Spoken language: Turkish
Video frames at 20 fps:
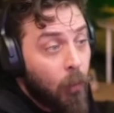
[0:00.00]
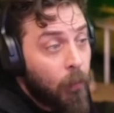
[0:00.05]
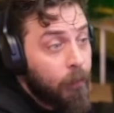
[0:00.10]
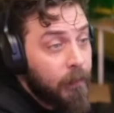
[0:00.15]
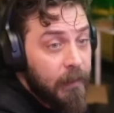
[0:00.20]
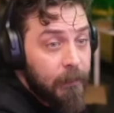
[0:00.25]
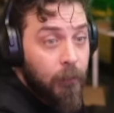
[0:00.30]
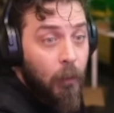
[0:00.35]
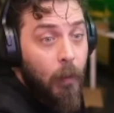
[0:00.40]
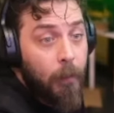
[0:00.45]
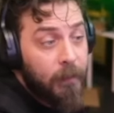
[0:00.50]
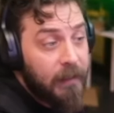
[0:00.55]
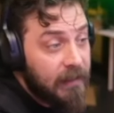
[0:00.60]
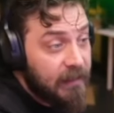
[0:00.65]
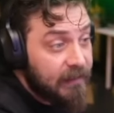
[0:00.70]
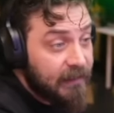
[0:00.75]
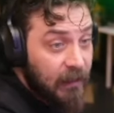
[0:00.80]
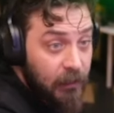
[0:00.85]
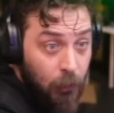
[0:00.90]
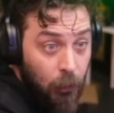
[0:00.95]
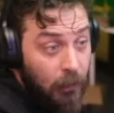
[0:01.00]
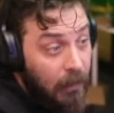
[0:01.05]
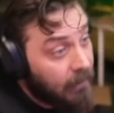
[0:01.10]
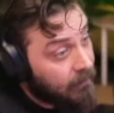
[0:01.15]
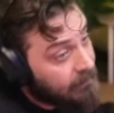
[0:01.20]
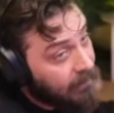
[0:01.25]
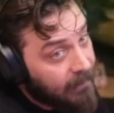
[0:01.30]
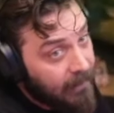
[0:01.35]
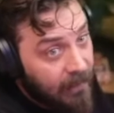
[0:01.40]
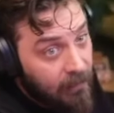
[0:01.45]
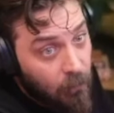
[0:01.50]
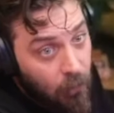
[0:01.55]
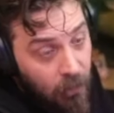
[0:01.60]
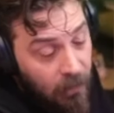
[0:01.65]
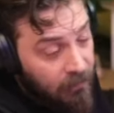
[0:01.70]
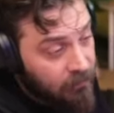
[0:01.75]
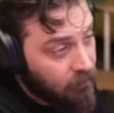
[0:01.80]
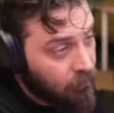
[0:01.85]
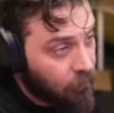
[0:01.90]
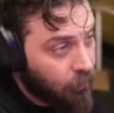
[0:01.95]
10 bin 10 bin izleniyorlardı herhalde
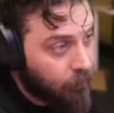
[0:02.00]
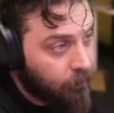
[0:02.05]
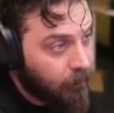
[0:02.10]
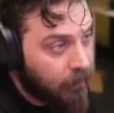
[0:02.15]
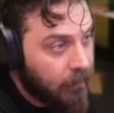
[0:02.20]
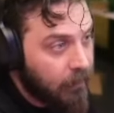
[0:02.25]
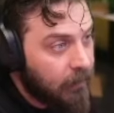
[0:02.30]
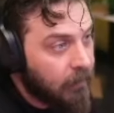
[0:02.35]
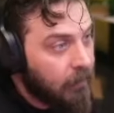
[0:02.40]
öyle hatırlıyorum.